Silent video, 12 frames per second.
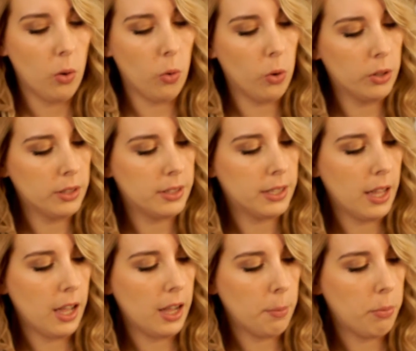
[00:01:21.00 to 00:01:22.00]
Und
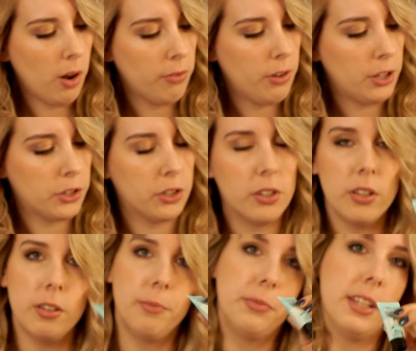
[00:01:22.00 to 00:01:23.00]
äh, Professional.